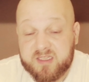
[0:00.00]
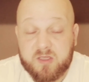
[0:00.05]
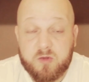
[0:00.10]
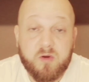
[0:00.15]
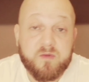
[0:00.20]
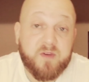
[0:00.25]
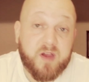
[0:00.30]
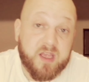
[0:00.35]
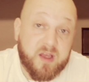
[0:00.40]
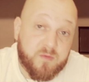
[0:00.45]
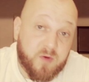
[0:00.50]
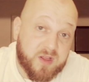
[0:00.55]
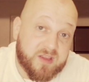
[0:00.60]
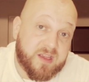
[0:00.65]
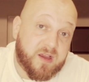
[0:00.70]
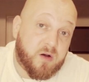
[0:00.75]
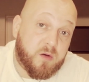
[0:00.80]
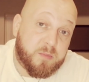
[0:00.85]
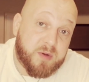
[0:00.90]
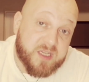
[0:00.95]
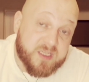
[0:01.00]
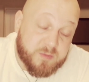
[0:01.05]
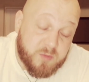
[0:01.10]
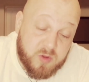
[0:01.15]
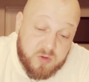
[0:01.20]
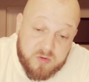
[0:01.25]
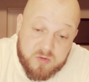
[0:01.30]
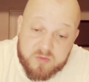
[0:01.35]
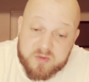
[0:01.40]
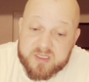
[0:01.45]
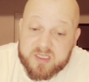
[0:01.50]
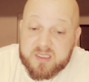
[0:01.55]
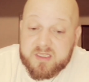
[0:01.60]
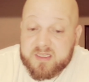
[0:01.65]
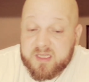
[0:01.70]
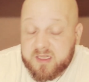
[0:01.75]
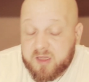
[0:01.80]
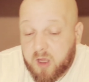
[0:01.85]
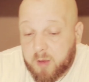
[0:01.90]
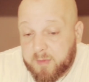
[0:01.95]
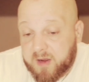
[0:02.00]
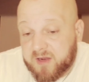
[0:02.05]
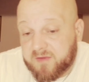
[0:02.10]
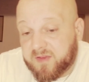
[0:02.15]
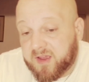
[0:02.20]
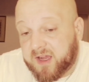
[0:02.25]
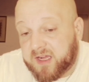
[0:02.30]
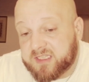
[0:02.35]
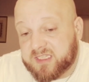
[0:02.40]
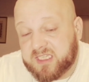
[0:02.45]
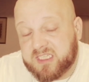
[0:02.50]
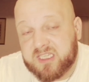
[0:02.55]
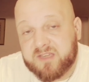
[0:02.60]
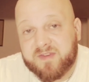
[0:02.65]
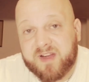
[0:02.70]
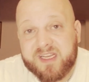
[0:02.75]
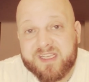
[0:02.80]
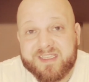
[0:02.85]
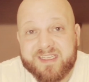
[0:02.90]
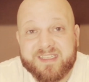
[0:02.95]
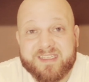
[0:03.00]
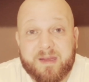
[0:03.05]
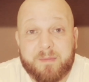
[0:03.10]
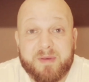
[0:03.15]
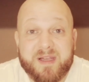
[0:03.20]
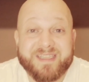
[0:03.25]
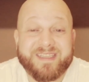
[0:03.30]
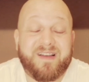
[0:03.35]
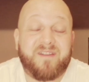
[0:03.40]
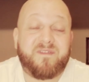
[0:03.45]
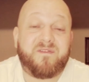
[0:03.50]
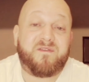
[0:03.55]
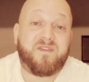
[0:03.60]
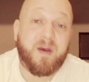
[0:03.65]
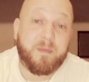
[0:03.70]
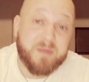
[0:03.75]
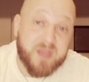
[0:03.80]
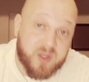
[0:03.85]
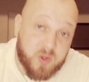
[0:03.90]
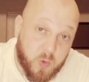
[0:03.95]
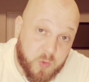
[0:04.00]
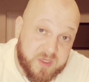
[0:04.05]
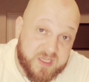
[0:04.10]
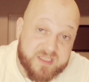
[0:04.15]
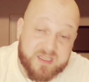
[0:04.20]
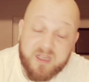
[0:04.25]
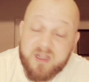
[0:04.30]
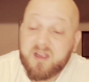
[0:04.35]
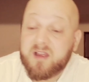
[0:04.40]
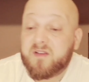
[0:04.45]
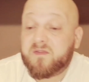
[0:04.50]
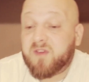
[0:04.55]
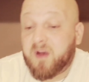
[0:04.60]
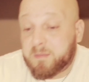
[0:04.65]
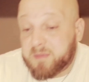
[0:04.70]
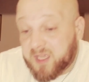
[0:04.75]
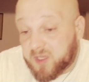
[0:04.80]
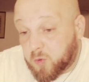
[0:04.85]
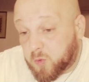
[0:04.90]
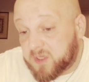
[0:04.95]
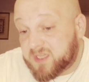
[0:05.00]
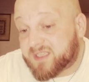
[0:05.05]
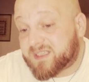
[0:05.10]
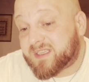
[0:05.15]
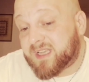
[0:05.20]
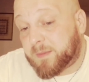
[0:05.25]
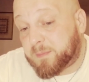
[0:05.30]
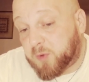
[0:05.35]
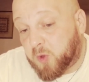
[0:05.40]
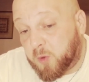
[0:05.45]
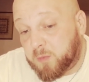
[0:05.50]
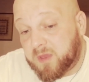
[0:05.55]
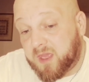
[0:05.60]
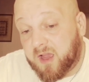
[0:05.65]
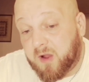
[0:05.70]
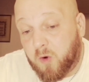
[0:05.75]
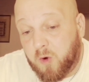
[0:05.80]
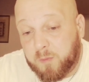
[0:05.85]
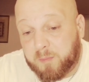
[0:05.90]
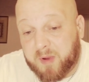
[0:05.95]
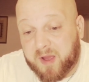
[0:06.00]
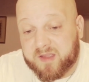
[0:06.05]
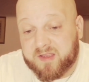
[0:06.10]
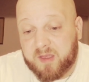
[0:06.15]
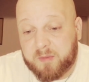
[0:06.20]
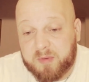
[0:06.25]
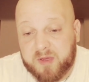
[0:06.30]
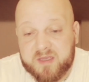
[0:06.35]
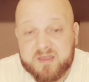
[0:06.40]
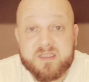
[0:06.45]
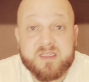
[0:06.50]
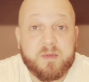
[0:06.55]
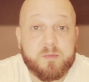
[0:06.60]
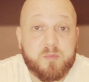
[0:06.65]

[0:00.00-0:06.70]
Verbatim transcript: Sinon, il va y avoir des remplacements aussi, c'est normal. Verratti qui va laisser sa place à Fabian Ruiz. Fabian Ruiz, sa première au Parc des Princes,